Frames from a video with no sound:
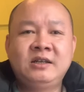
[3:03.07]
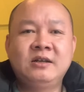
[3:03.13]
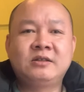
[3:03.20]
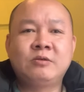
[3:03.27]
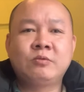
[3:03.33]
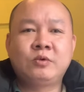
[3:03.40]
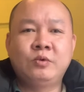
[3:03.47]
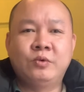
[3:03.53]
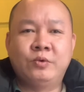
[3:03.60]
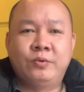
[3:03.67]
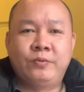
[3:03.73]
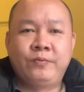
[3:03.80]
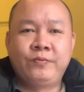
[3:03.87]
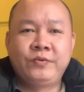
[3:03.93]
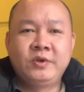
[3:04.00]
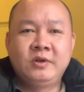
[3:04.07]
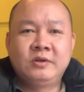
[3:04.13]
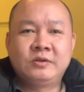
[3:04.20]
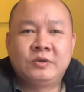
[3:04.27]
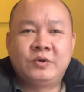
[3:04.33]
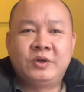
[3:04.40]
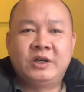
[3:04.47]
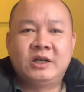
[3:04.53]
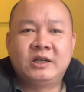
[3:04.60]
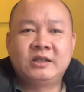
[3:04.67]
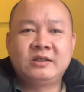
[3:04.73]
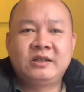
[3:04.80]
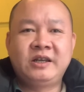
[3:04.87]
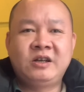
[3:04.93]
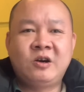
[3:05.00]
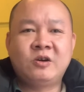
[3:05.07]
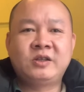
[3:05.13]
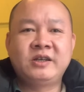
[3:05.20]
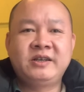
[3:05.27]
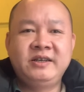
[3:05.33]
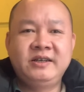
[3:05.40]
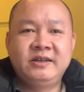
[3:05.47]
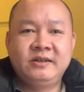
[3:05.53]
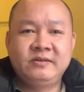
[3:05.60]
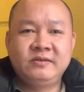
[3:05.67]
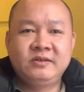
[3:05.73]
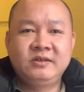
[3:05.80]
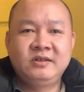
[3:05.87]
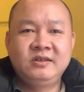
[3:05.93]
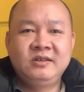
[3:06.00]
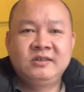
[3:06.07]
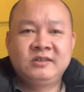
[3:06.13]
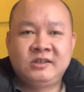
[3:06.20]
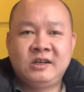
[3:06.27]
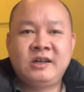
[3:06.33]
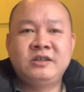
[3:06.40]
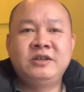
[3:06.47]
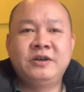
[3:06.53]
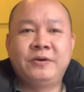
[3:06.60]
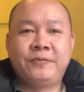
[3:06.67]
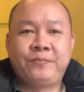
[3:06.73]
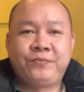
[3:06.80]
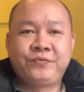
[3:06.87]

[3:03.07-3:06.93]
trong tù, rồi thế nọ thế kia, rất là nhiều.